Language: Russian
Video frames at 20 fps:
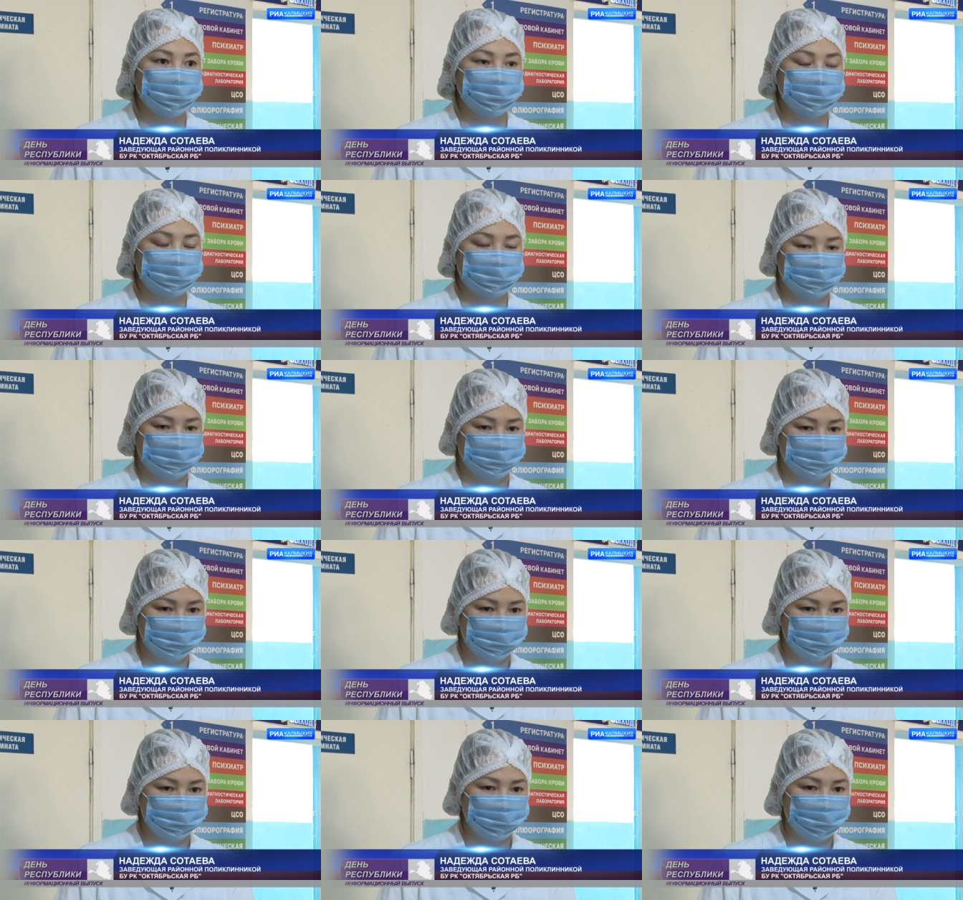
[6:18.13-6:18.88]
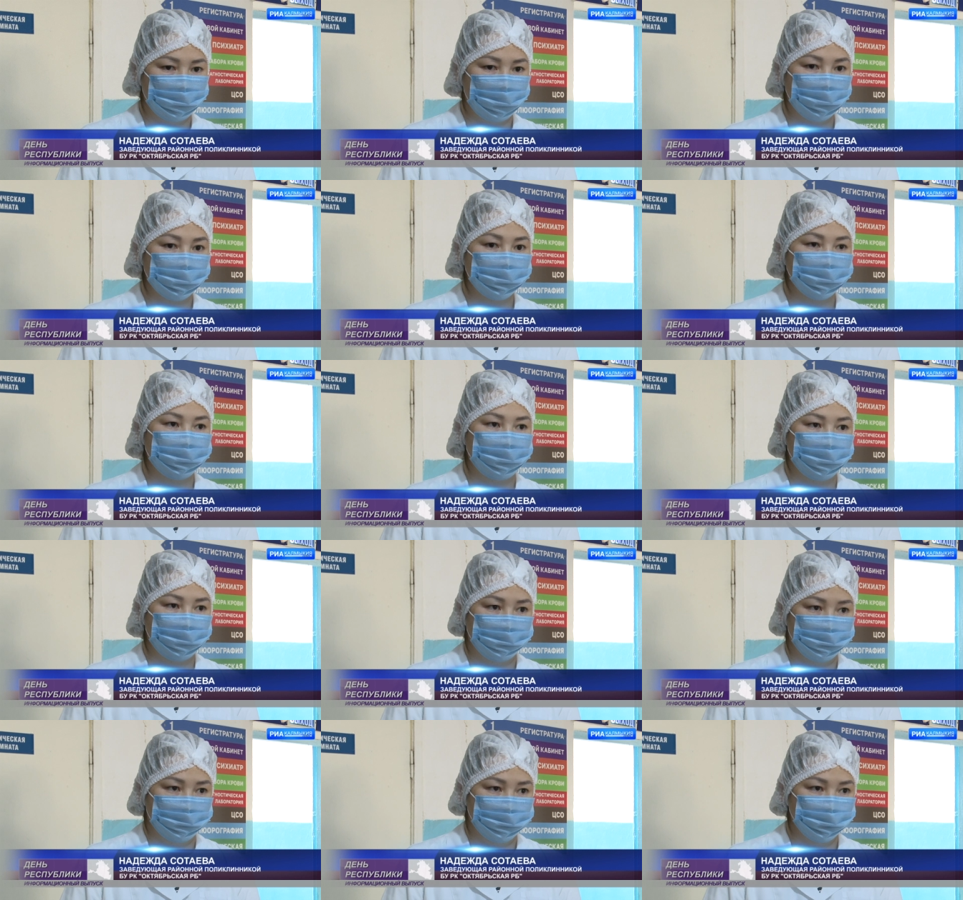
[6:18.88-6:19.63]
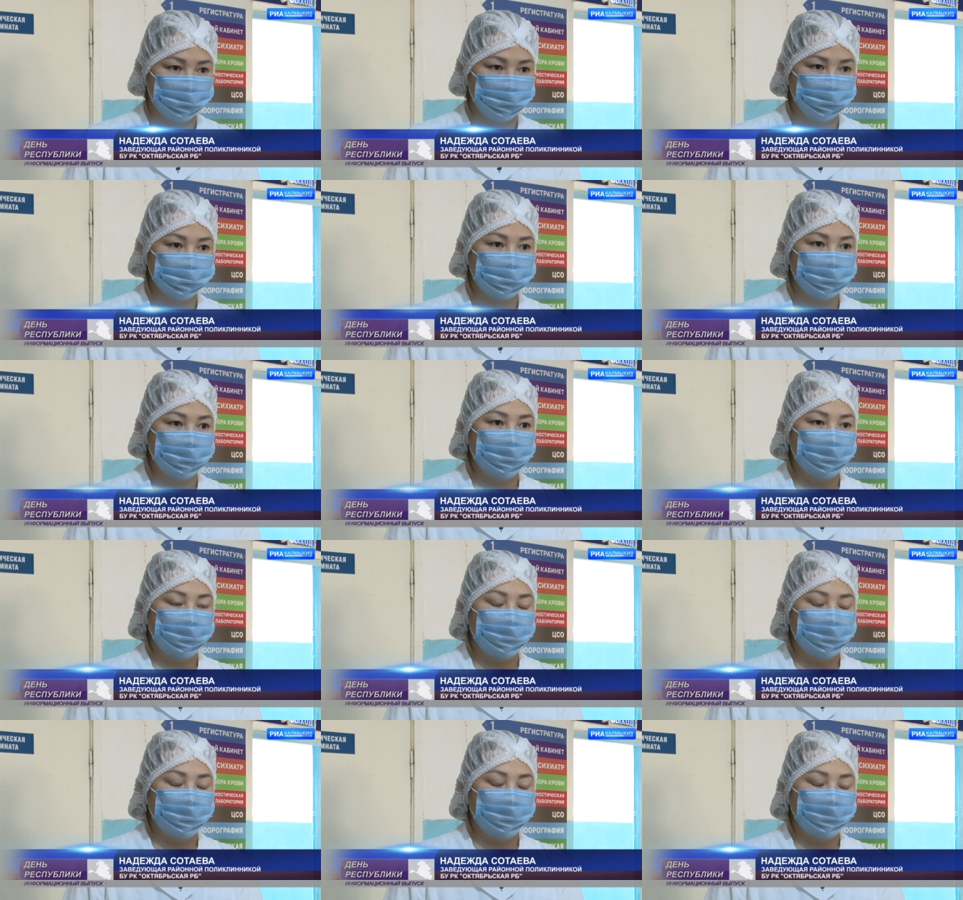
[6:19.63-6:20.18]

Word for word: быстро выявляем, реагируем